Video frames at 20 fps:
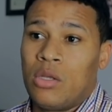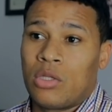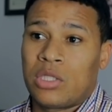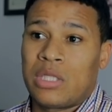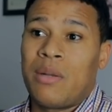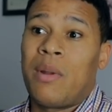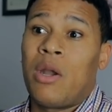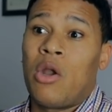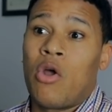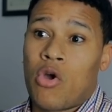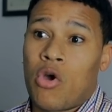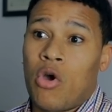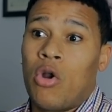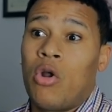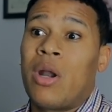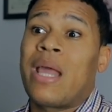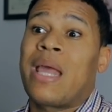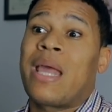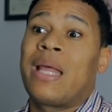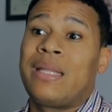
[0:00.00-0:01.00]
observas los
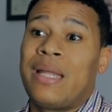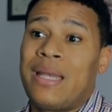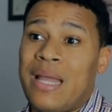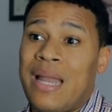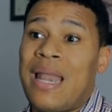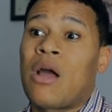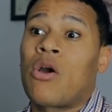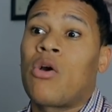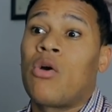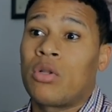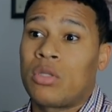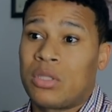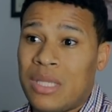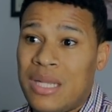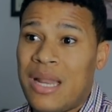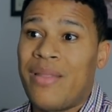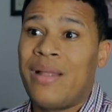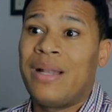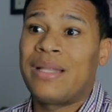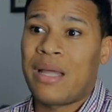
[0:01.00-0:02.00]
colores que tenía la
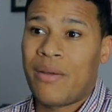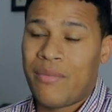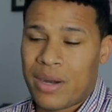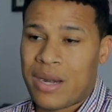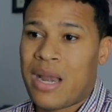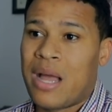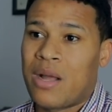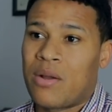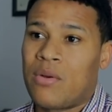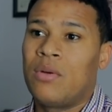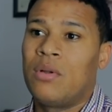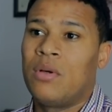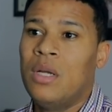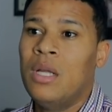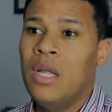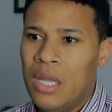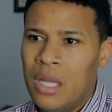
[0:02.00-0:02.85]
cortina del tabernáculo,